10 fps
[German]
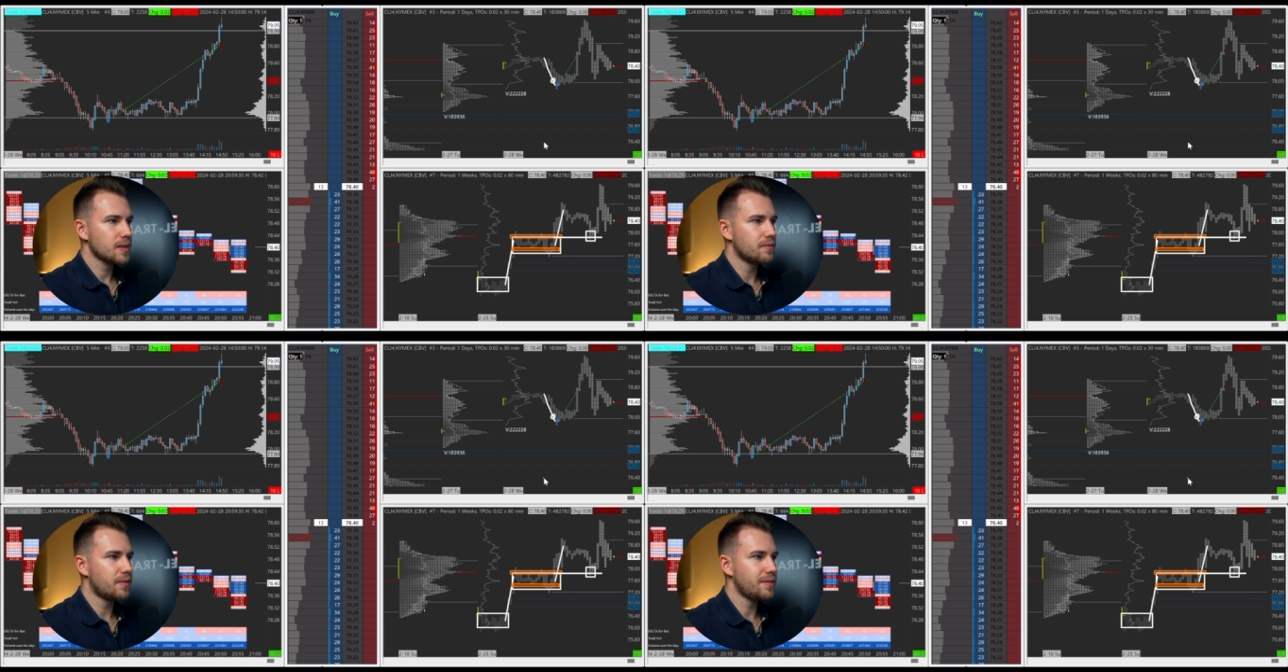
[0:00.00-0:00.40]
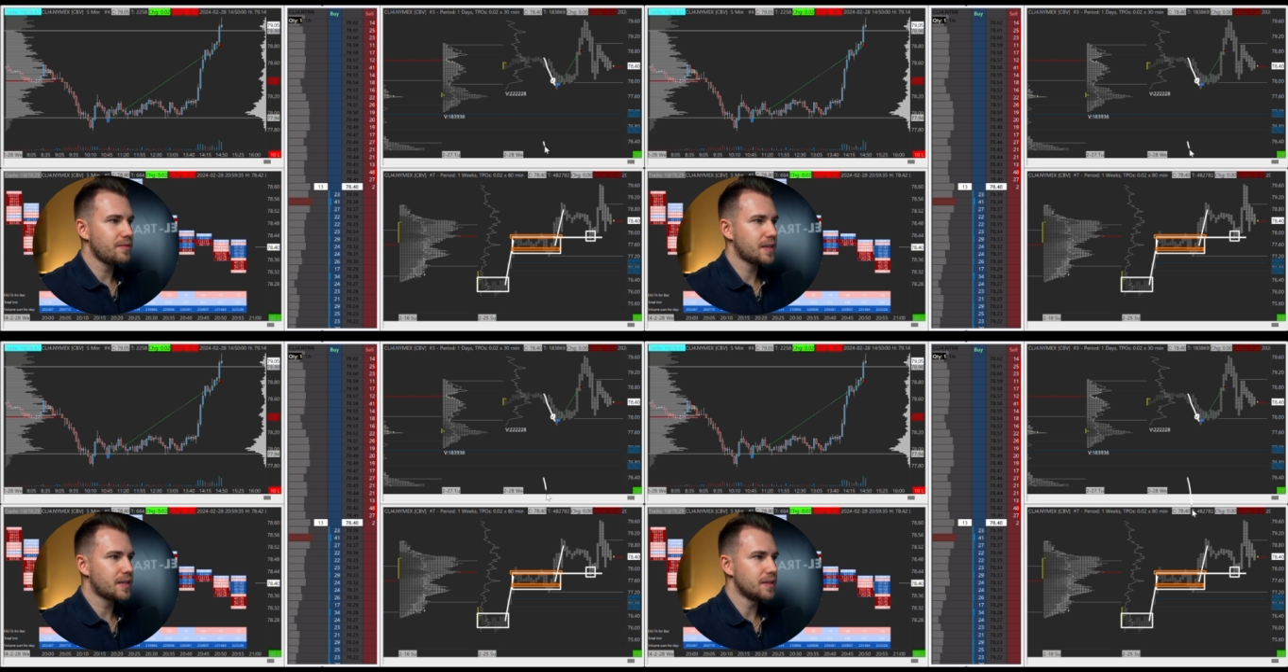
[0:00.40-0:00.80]
wenn
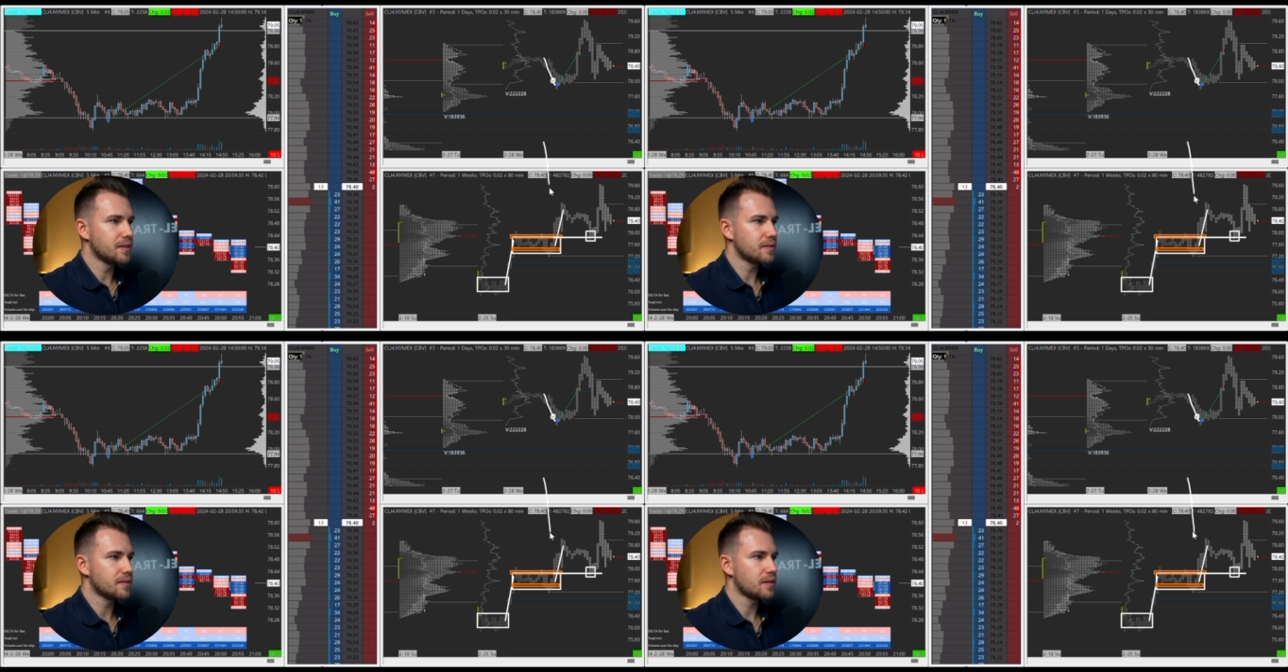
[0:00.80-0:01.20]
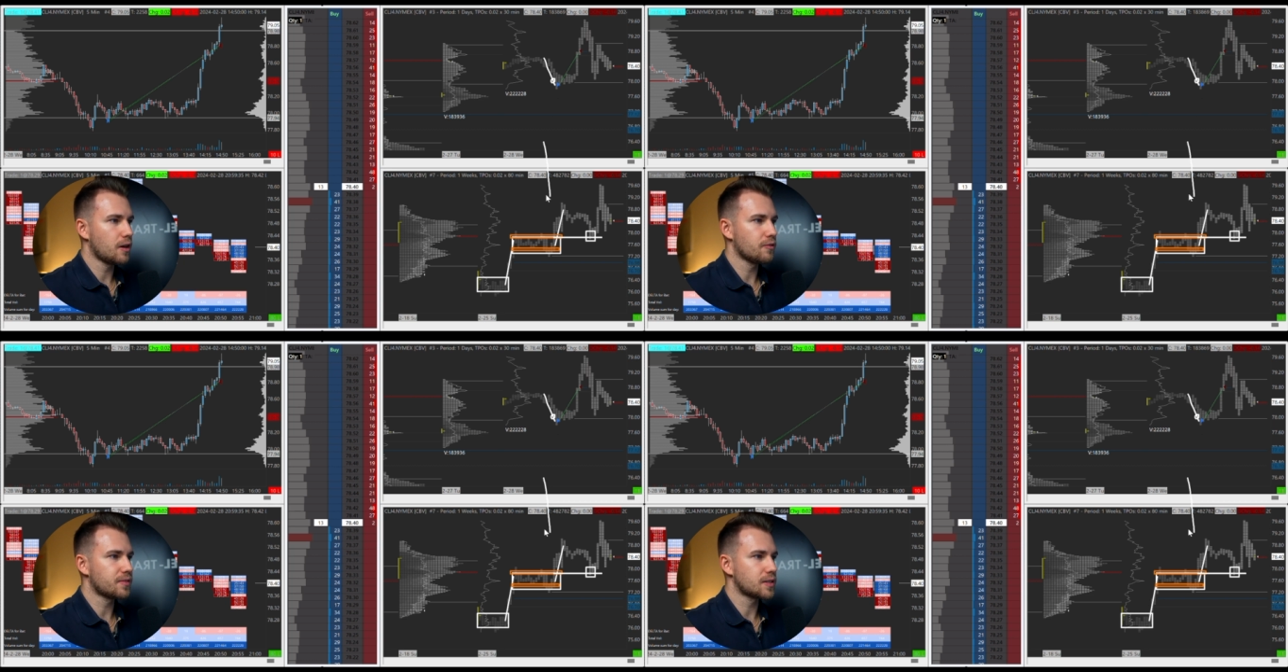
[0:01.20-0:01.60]
wir hier
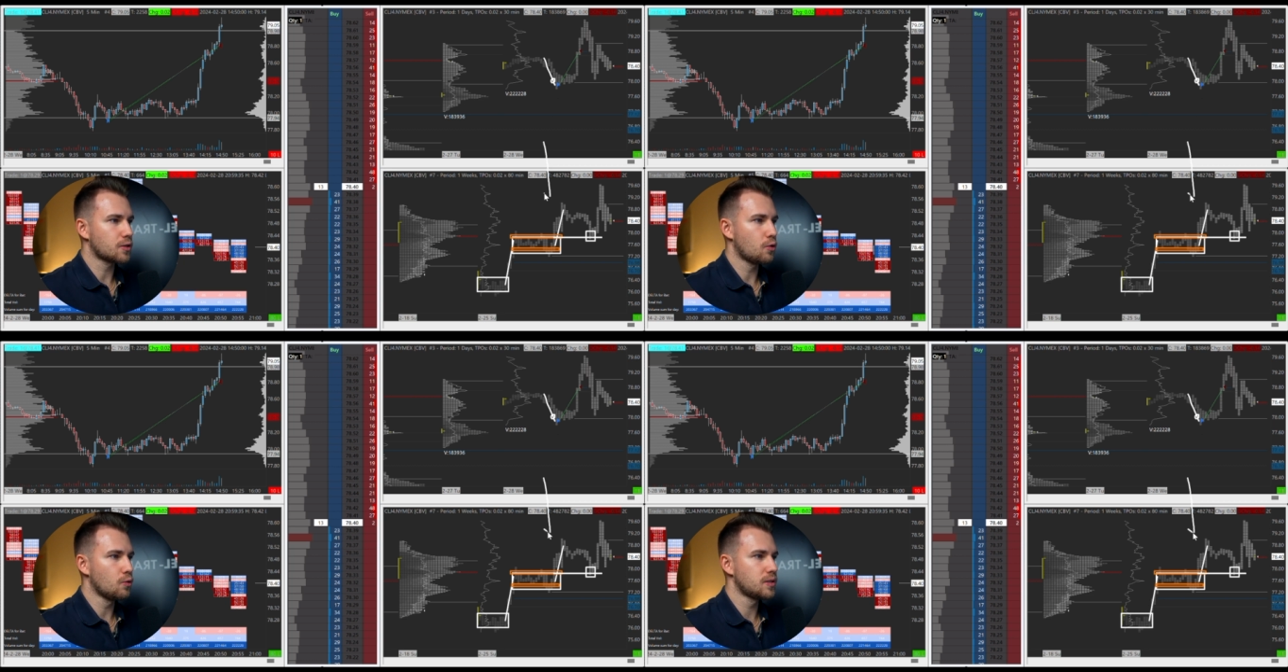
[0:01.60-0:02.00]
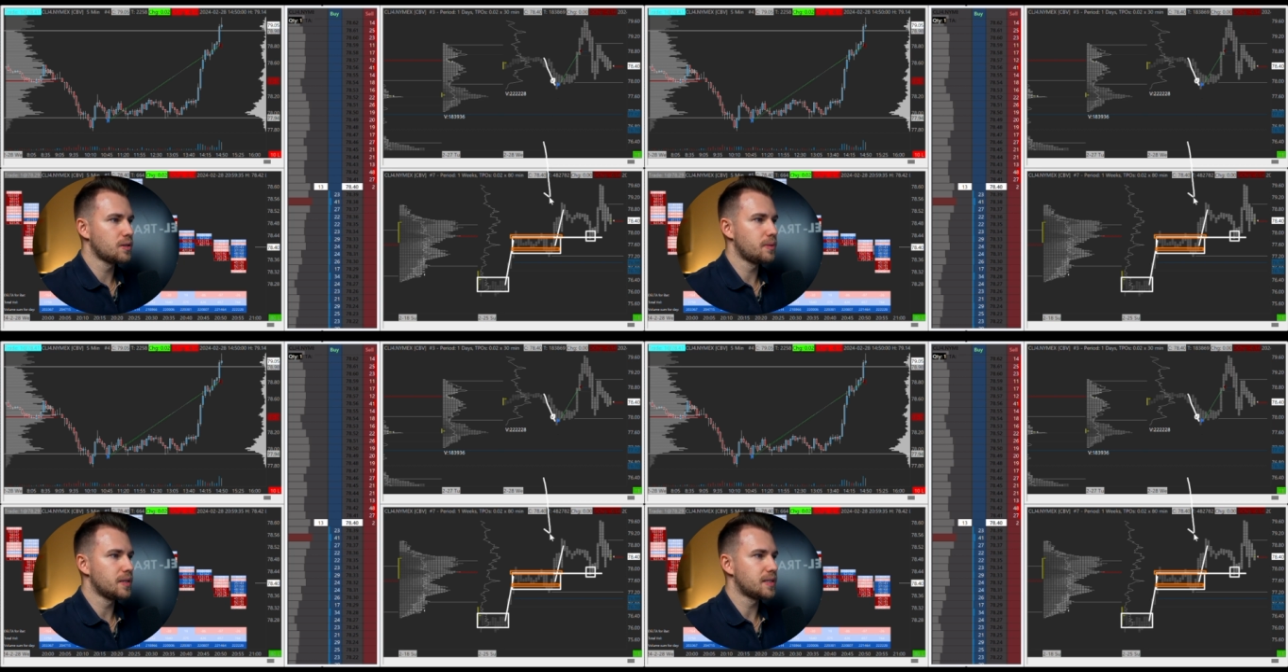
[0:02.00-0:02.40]
auf das
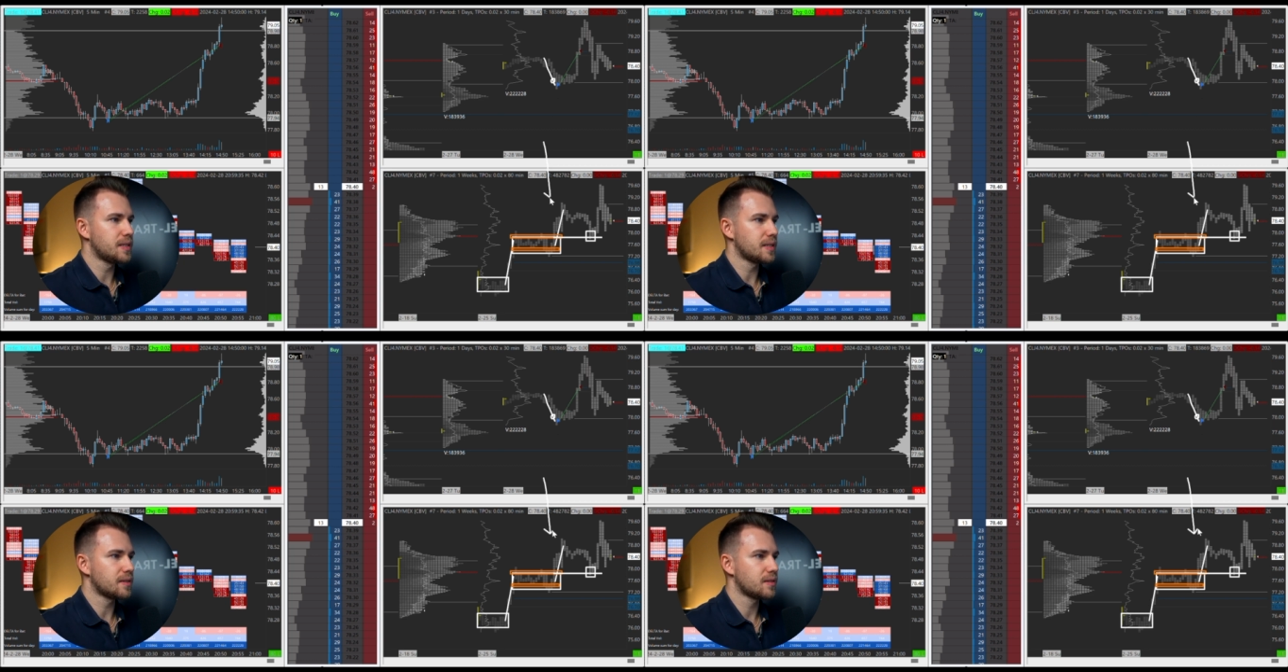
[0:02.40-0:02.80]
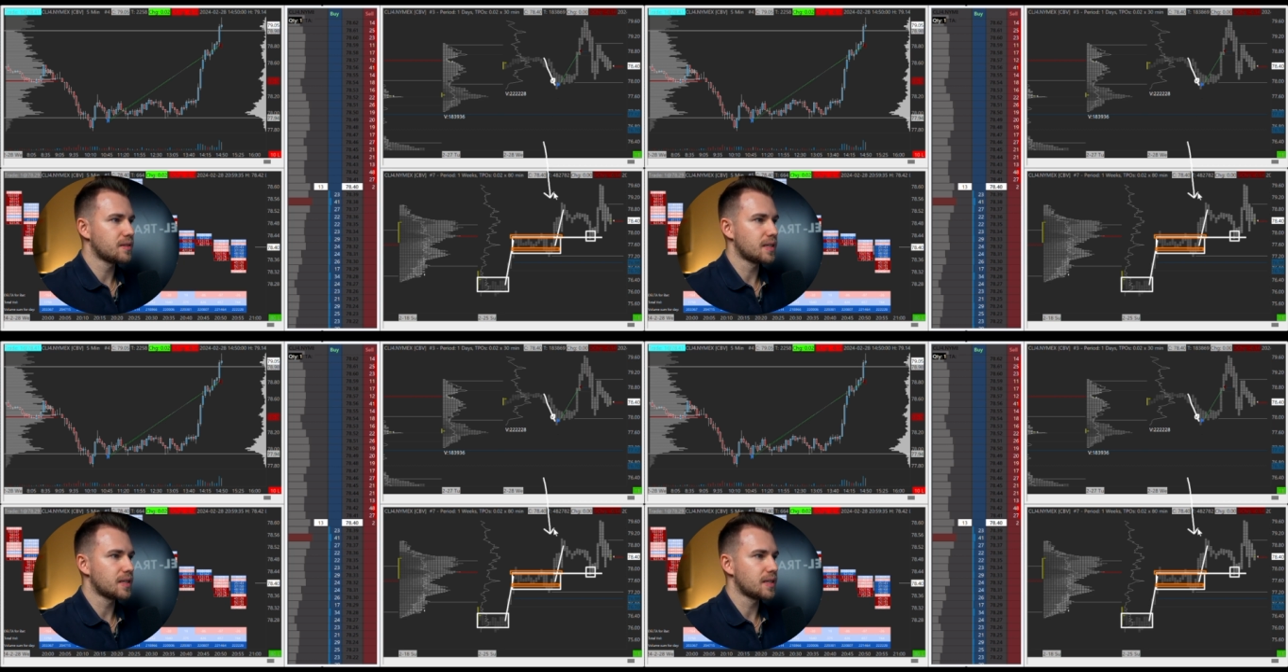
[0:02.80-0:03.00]
große Bild sehen,